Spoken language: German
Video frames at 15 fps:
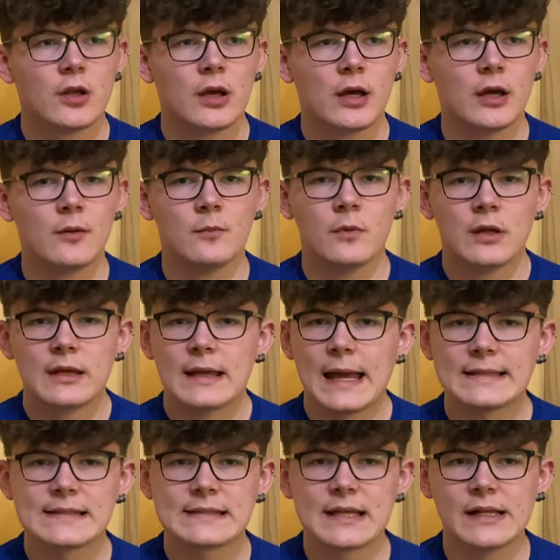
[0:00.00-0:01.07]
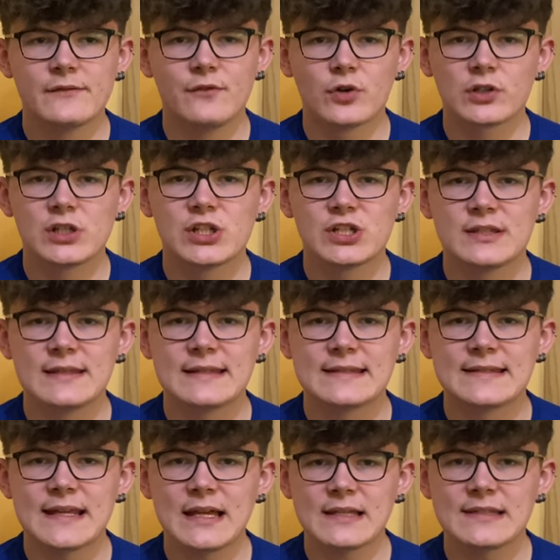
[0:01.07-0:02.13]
Ähm, es ist halt wirklich eine sehr,